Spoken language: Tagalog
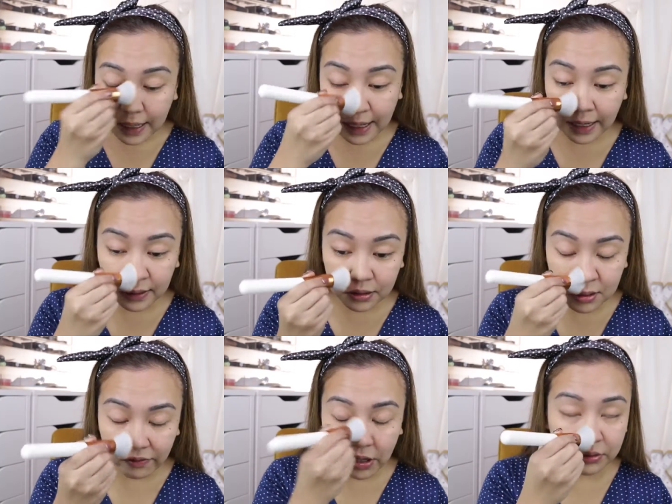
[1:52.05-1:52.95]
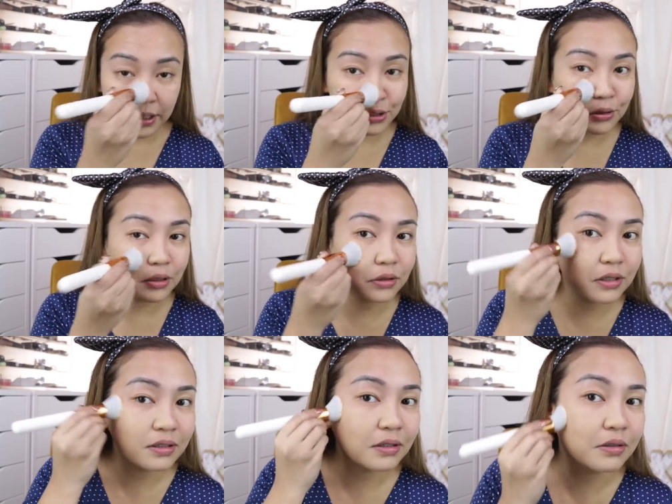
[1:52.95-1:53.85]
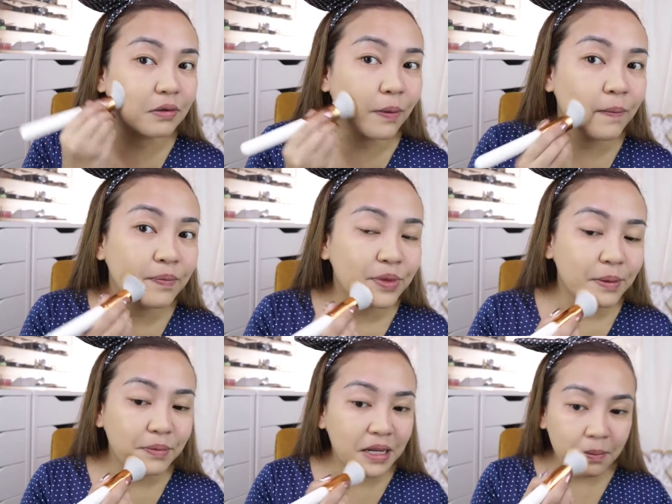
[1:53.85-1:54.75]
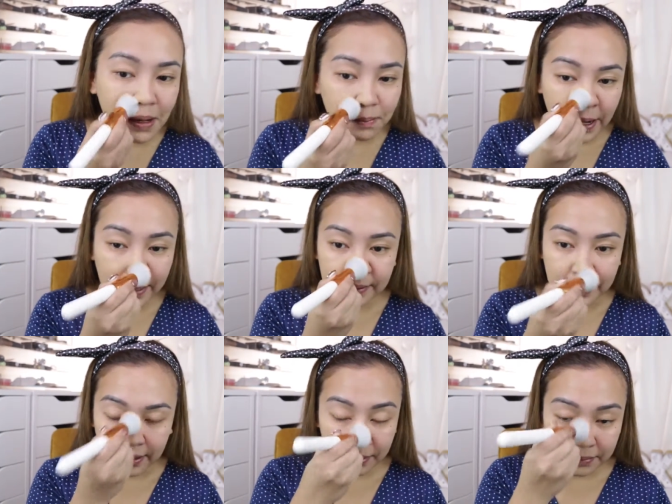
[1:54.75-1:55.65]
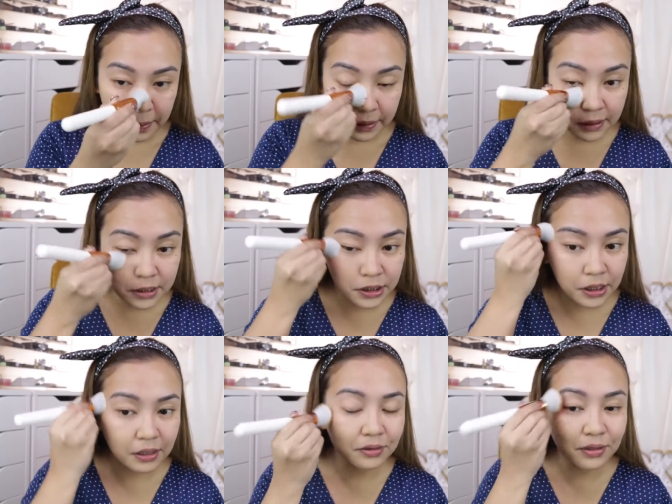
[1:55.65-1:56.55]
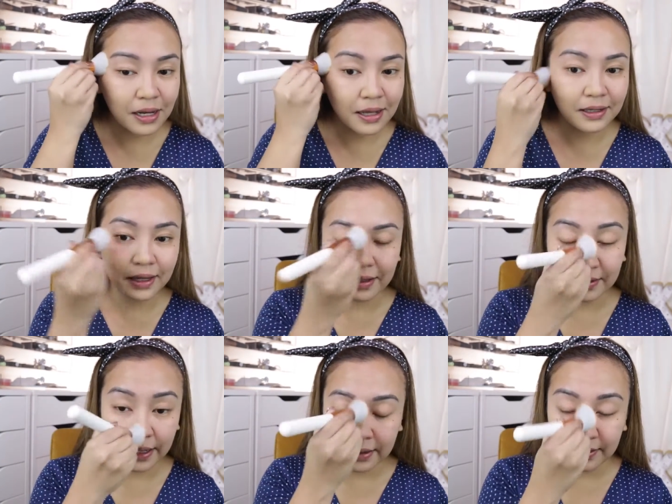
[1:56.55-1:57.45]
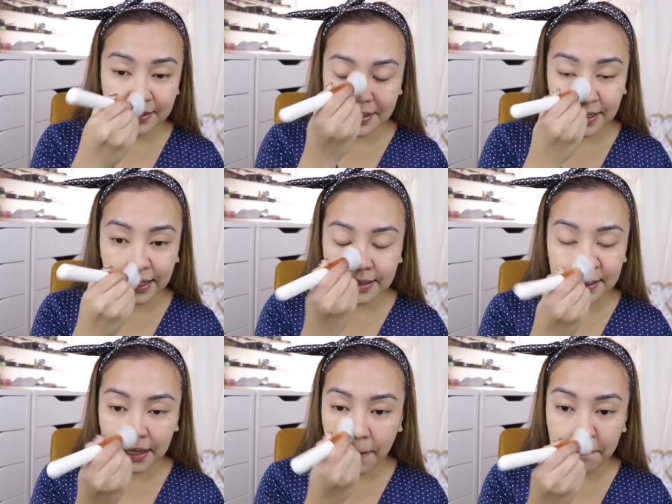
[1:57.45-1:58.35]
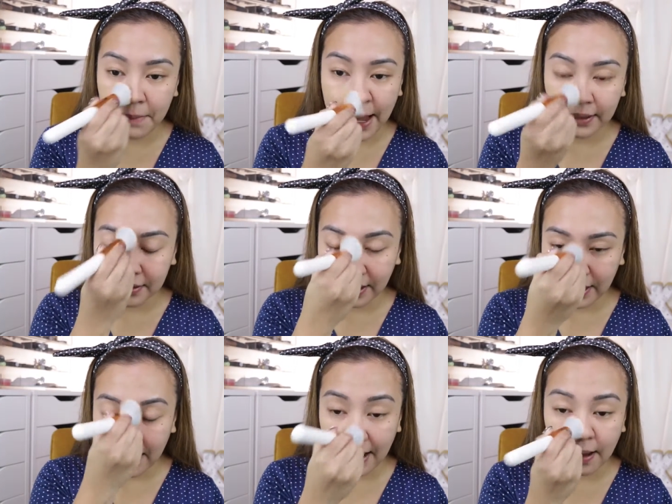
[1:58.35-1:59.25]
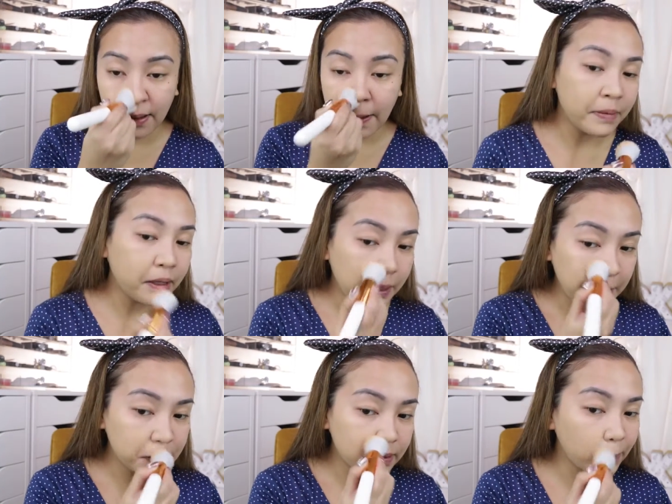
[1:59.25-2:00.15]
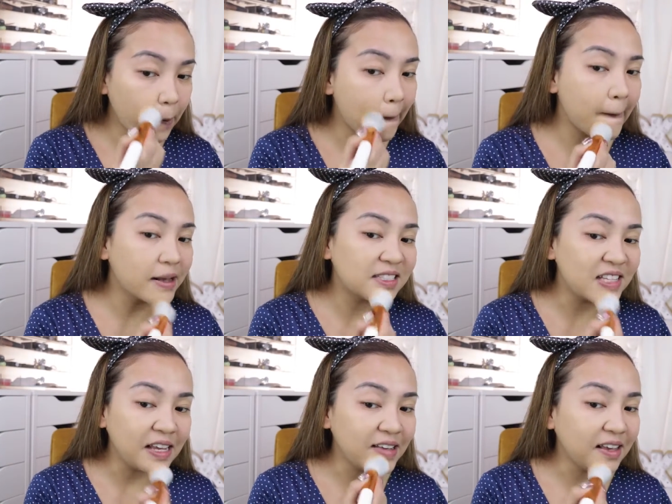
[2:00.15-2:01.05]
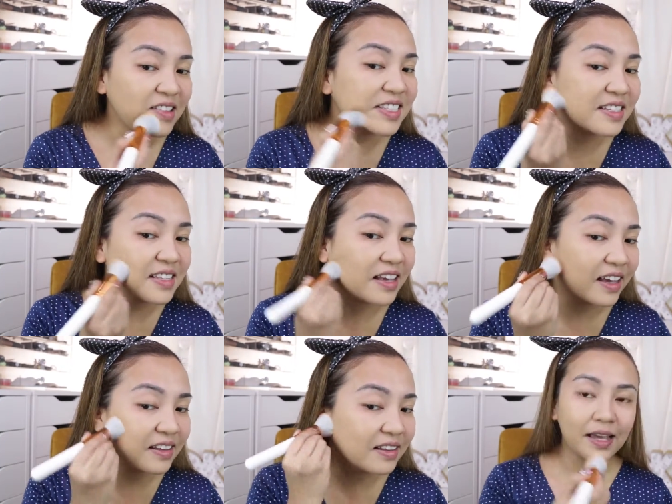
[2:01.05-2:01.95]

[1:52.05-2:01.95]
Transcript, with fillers: Kagaya dito sa foundation na to, tingnan nyo minimal blending. Hindi kasi siya ganun kalagkit and it sets matte, kaya um, hindi siya mukhang sticky sa skin.